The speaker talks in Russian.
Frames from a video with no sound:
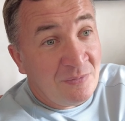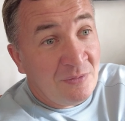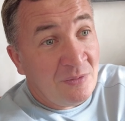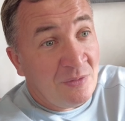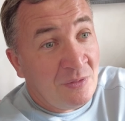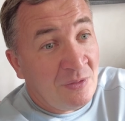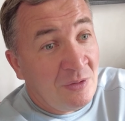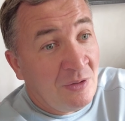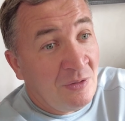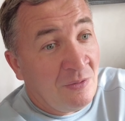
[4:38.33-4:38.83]

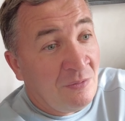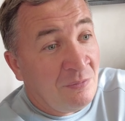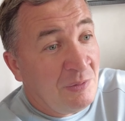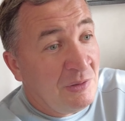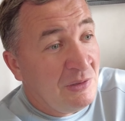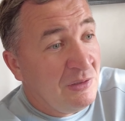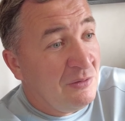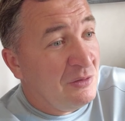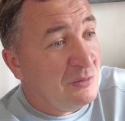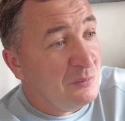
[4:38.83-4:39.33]
А,
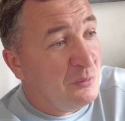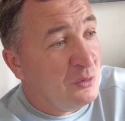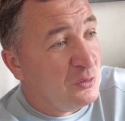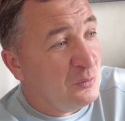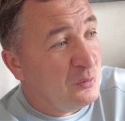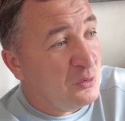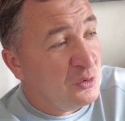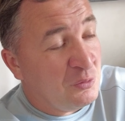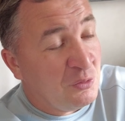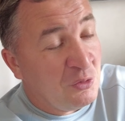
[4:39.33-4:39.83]
вполне возможно,
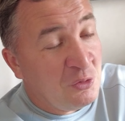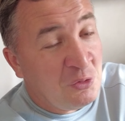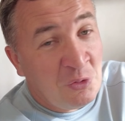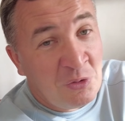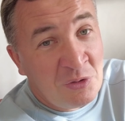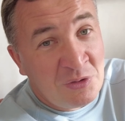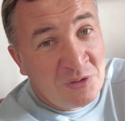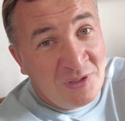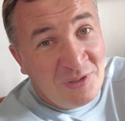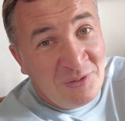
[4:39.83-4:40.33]
может, еще
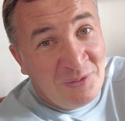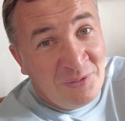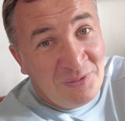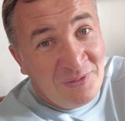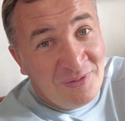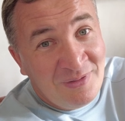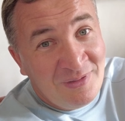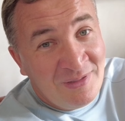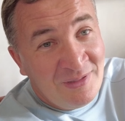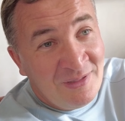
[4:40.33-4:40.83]
раз зайду.